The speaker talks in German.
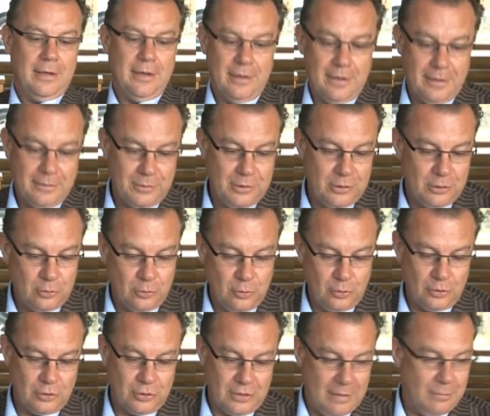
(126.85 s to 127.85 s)
äh, das
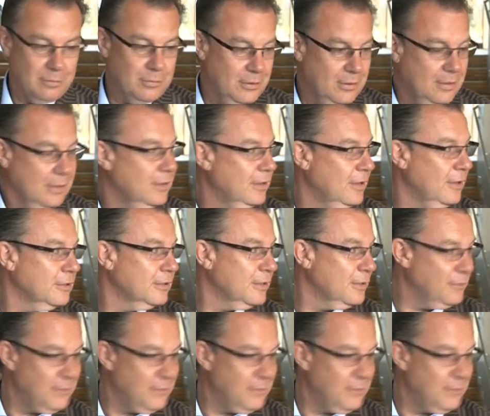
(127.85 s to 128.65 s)
Stück stammt aus der